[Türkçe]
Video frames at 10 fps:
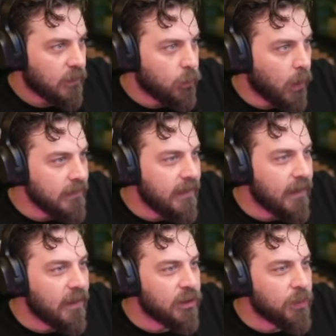Şu an
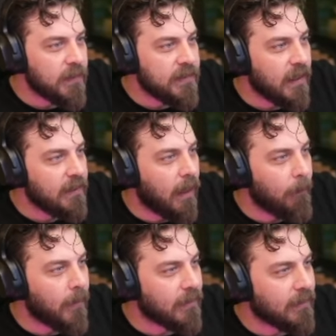seninle tanışmak isteyen ne
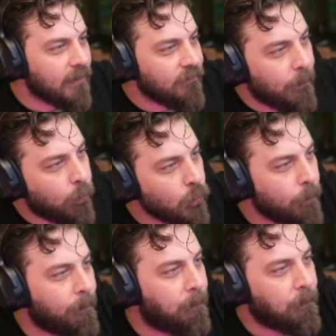yapmalı? Ve
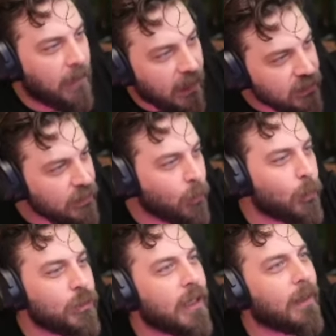bunu karşılıklı
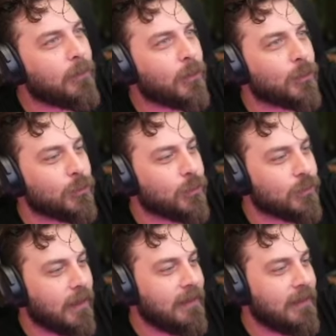konuşarak mı konuşuyoruz?